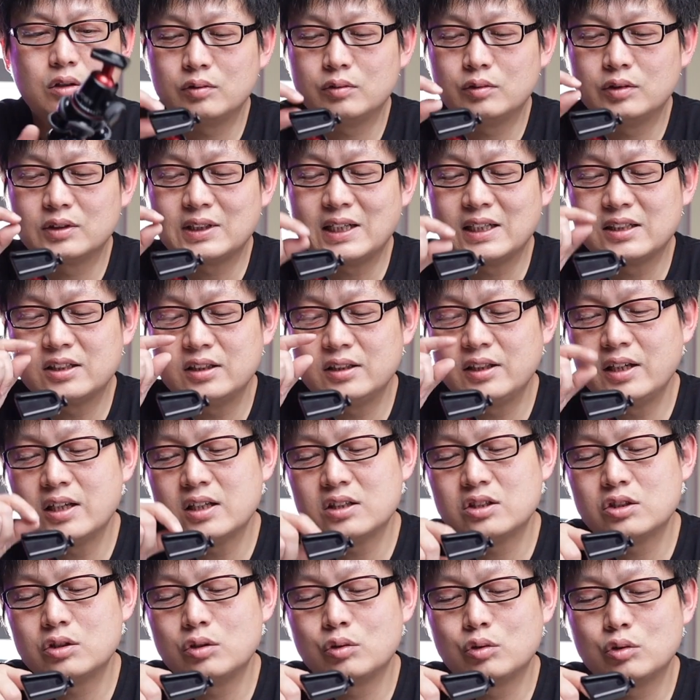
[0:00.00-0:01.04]
我在今天
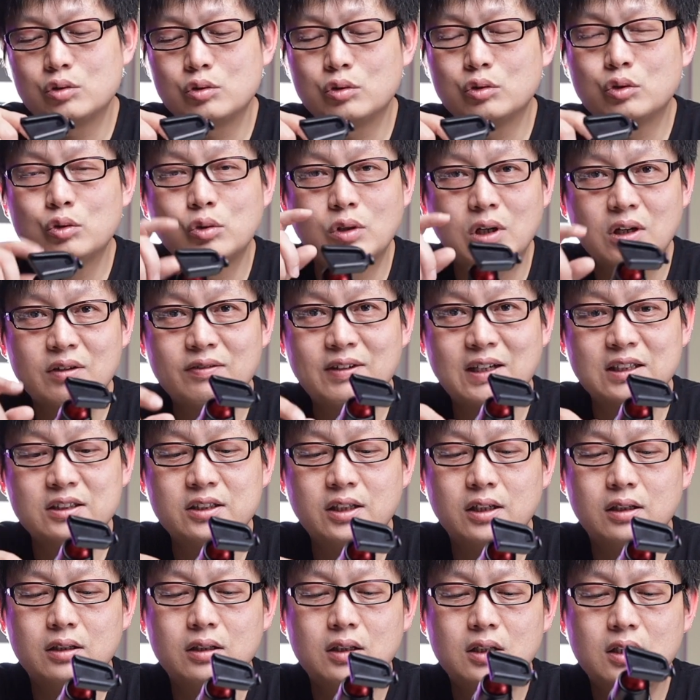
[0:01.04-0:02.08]
使用过中突然发
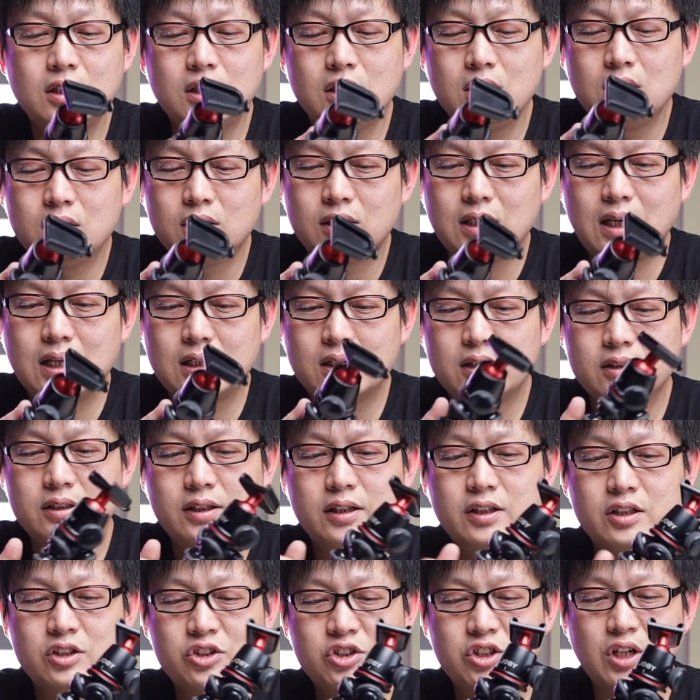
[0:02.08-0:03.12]
现，它的
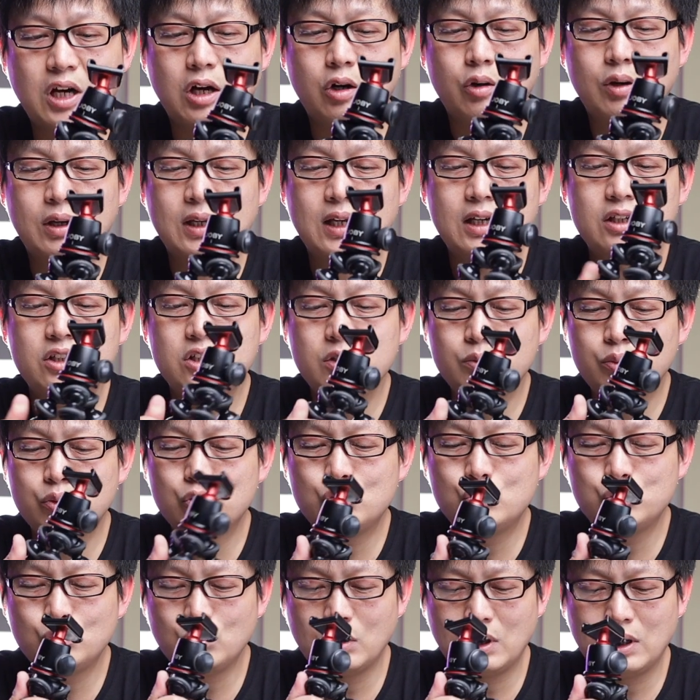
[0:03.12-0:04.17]
这个脚啊，它立不
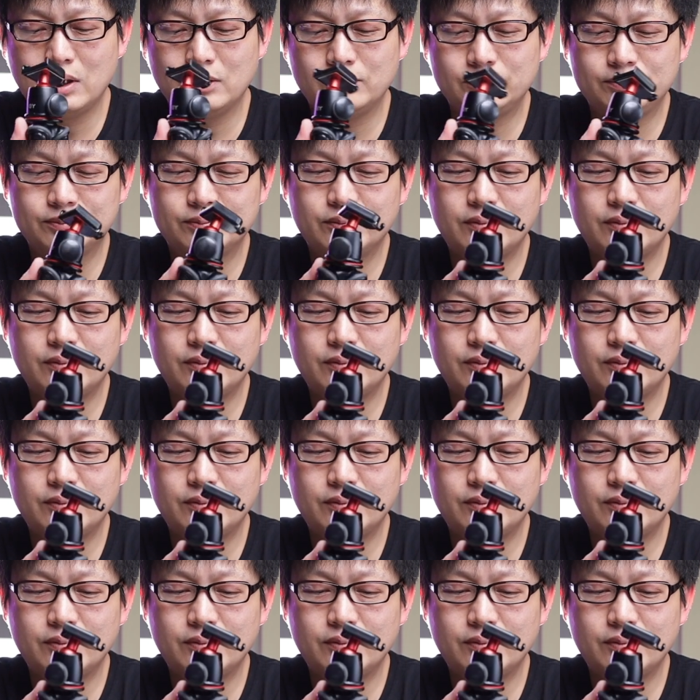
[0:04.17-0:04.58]
住了。